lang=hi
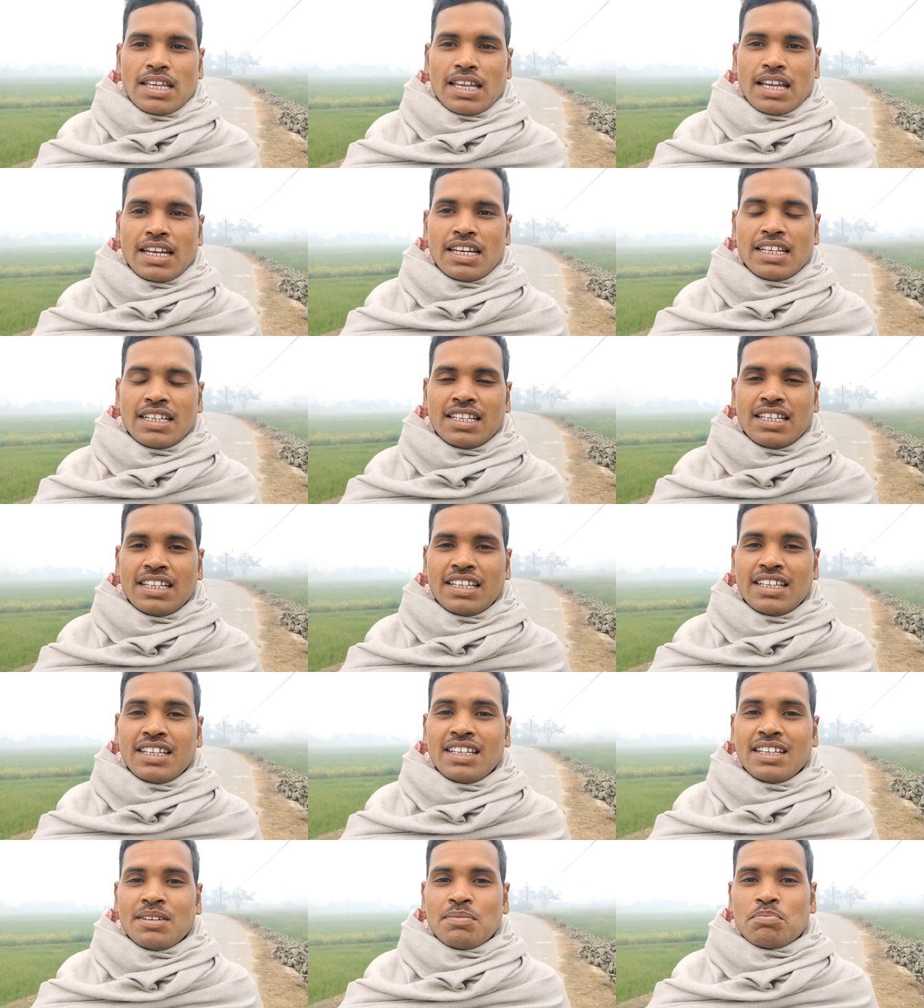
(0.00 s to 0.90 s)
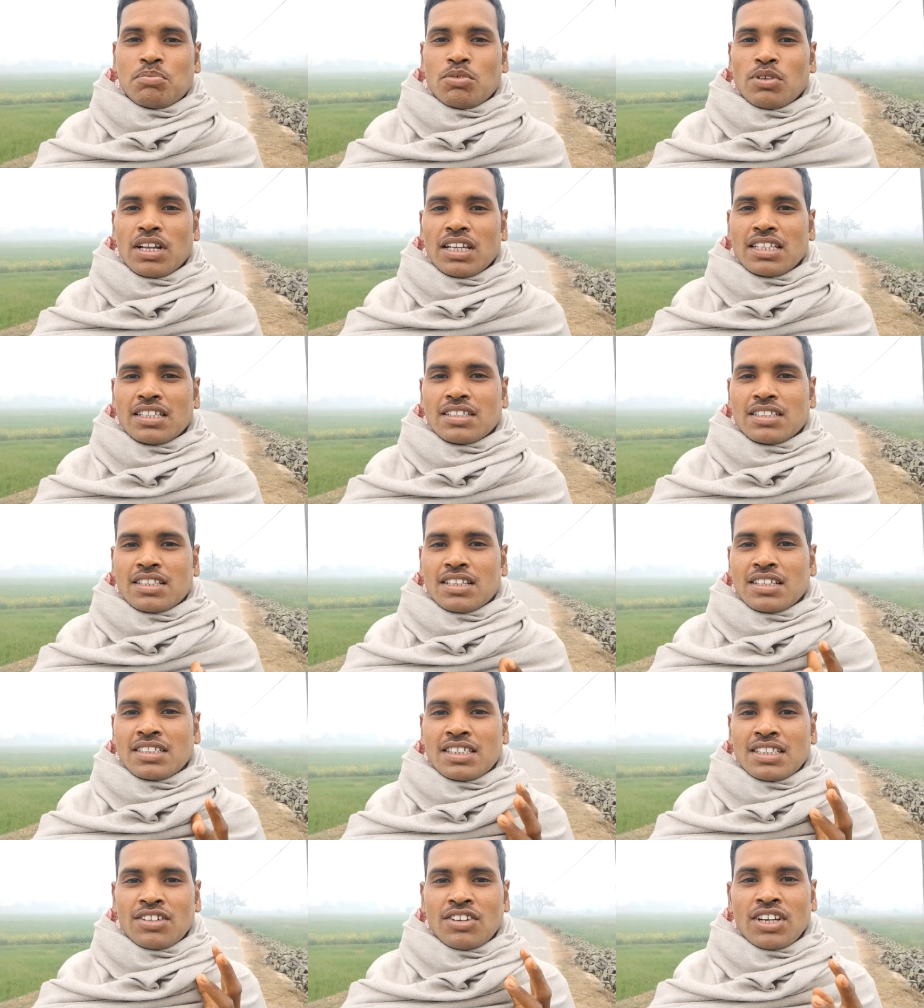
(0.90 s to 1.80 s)
यानी कि पूरा
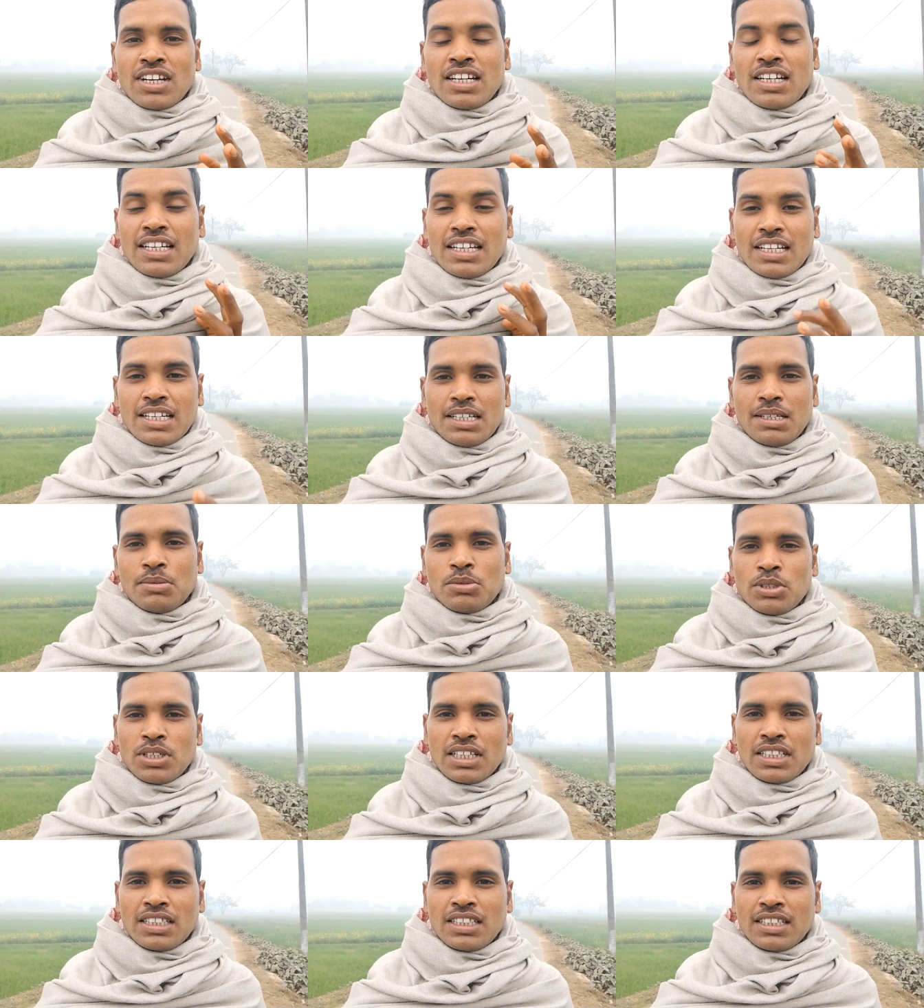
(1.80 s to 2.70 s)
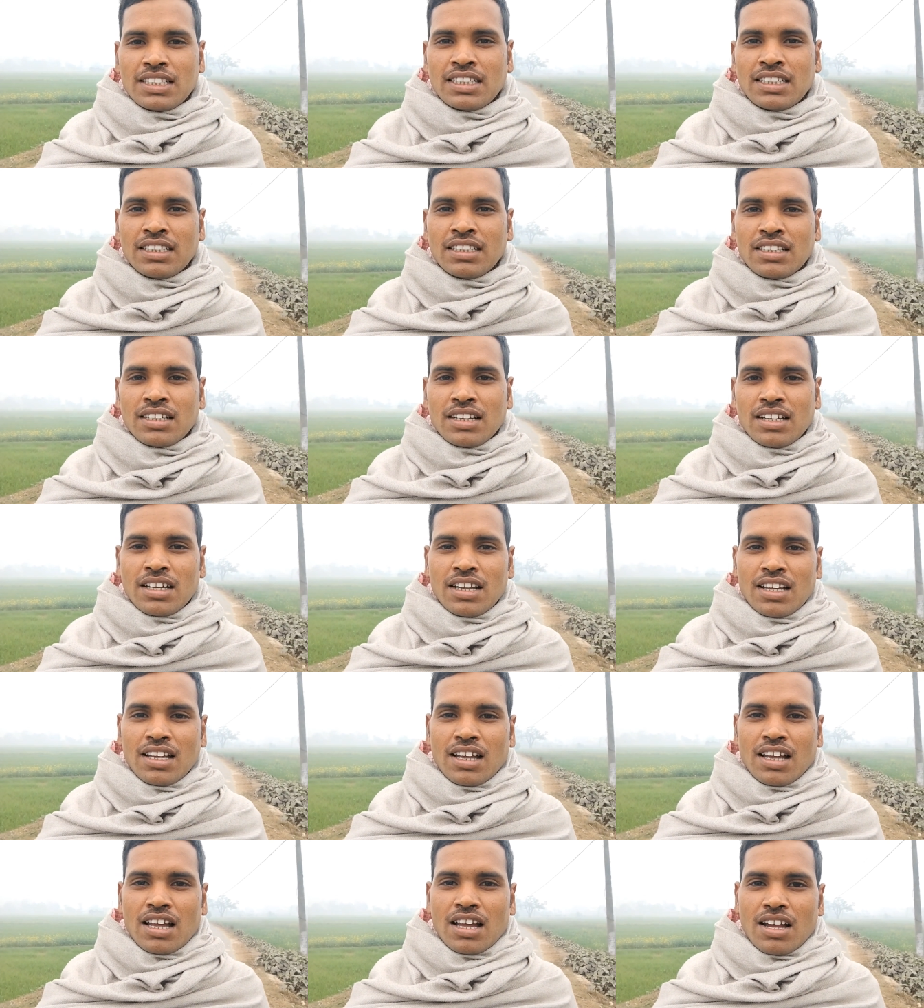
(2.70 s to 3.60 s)
तरह से जो है ना निगेटिव हो जाते हैं
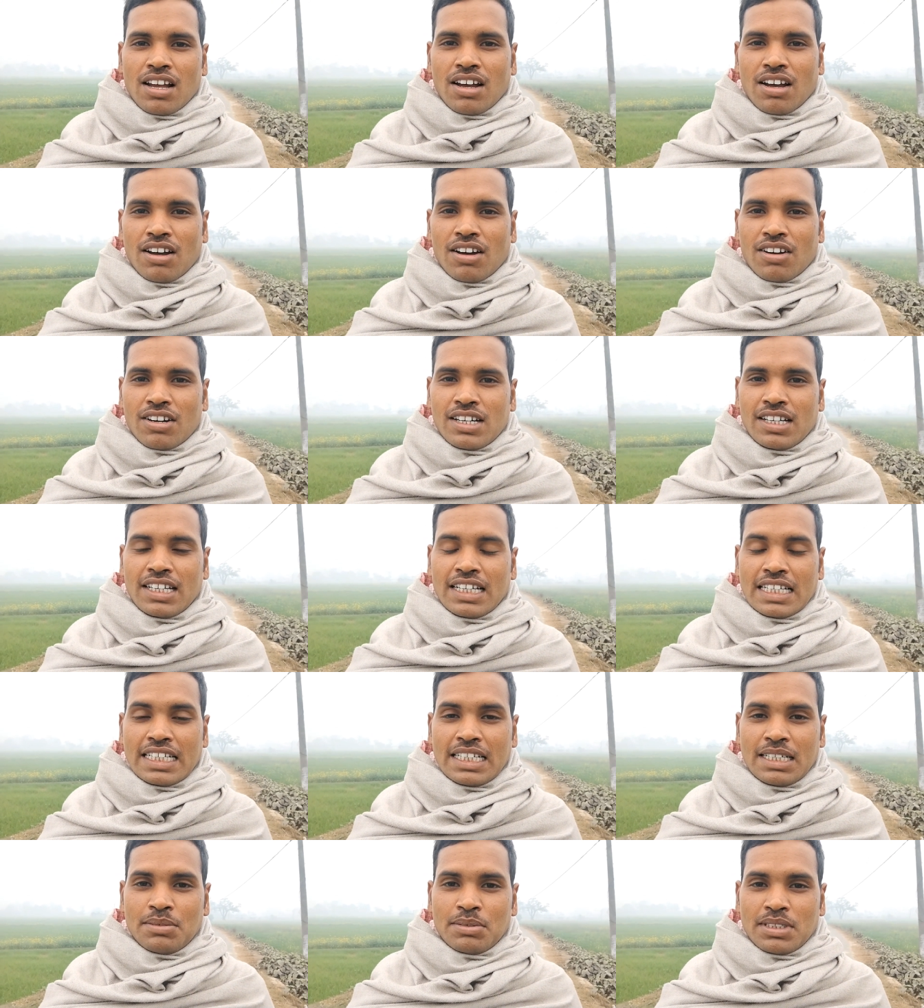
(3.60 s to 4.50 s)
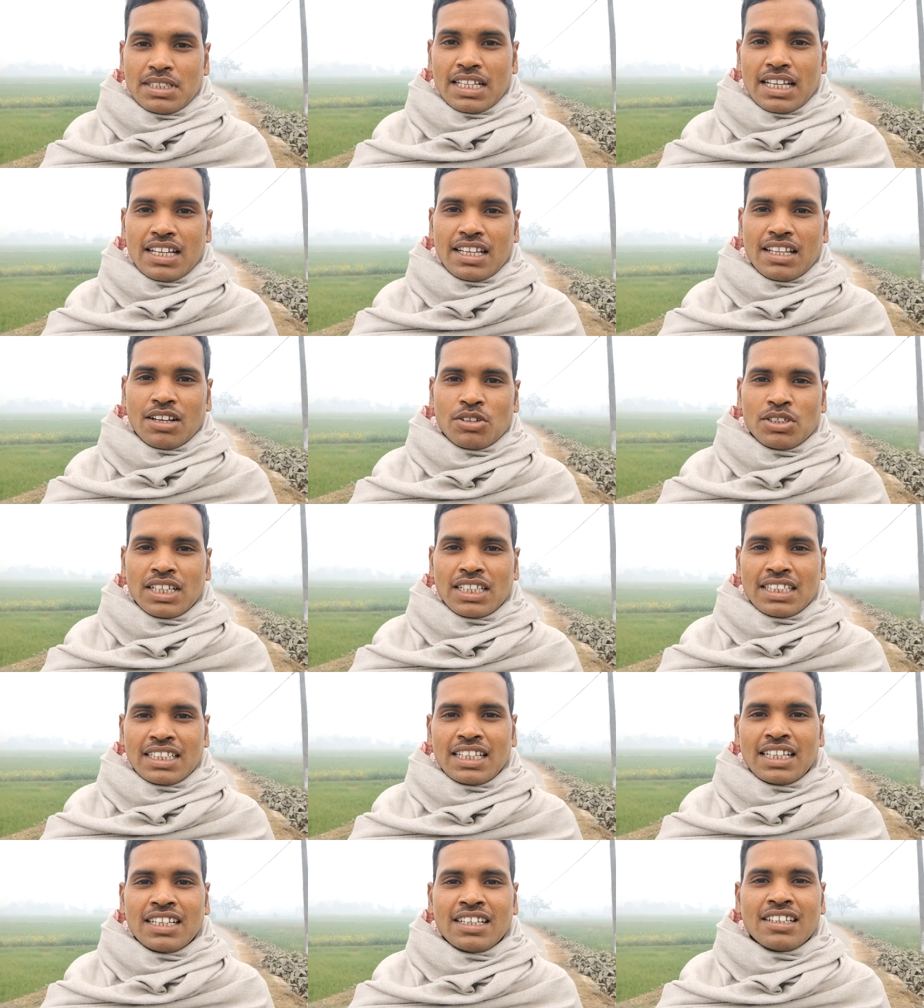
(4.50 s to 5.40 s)
और निगेटिव इतना ज़्यादा हो
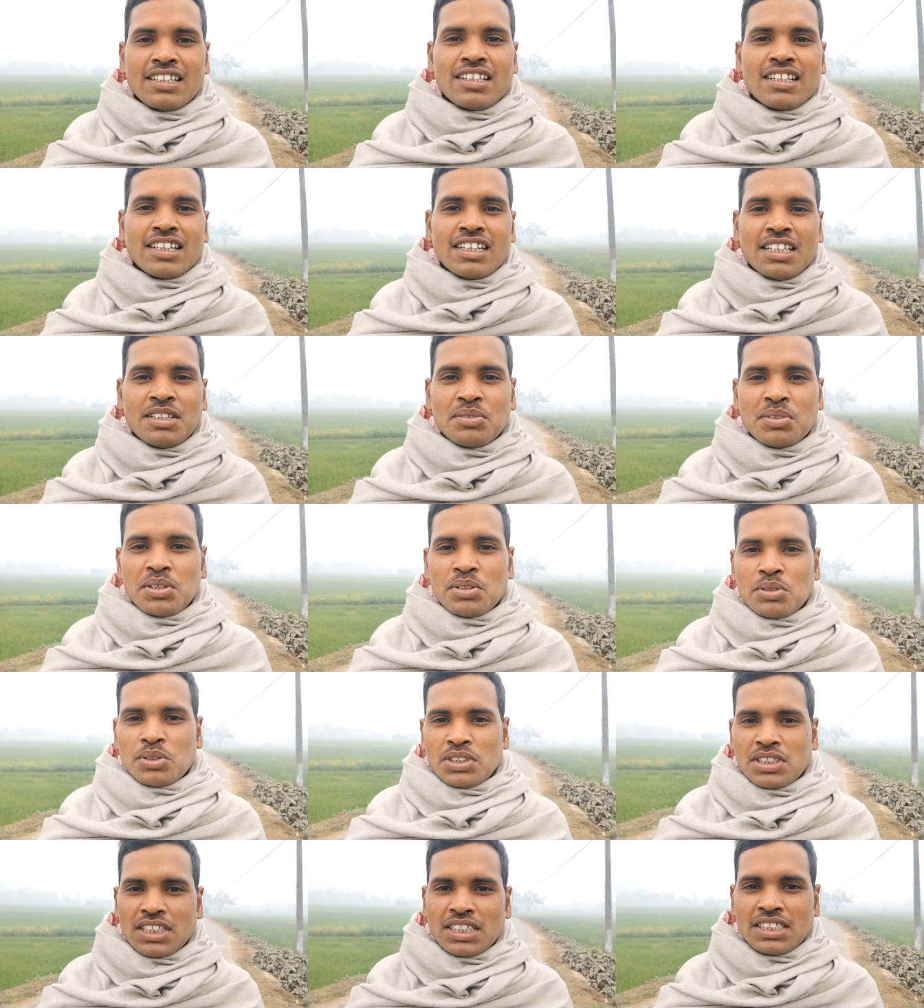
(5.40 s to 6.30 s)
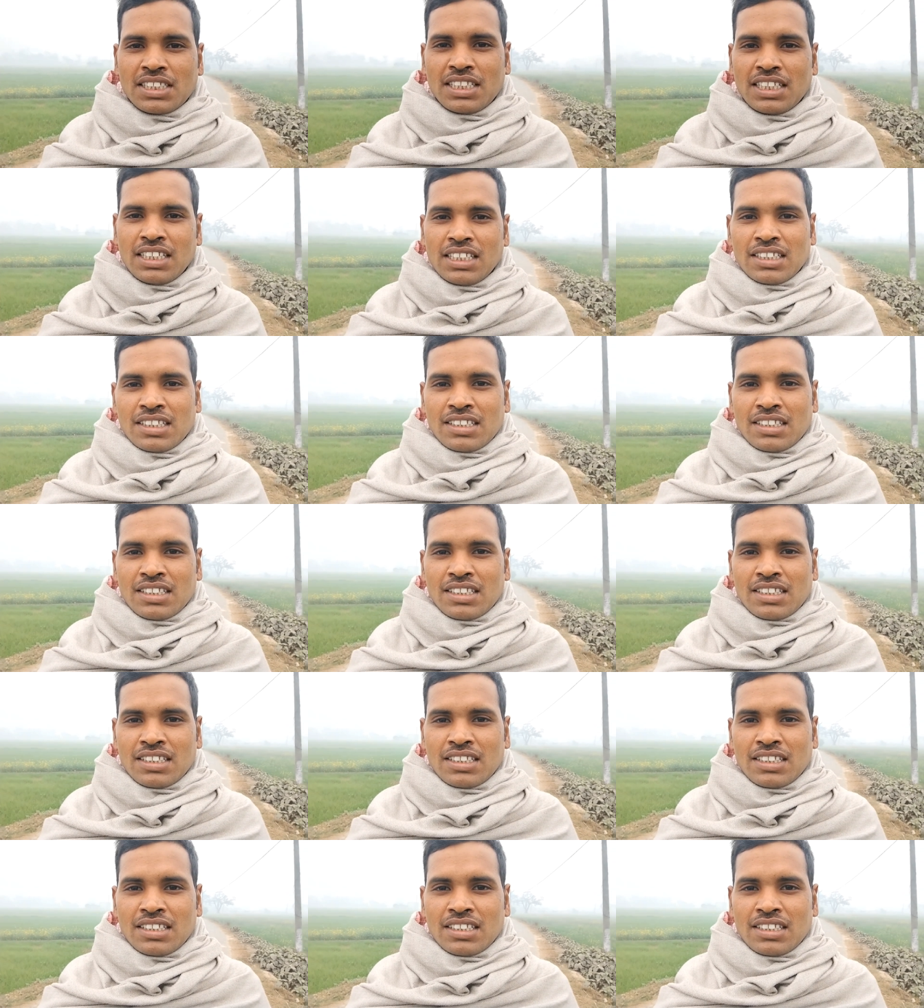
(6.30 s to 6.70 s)
जाते हैं कि निगेटिव की वजह से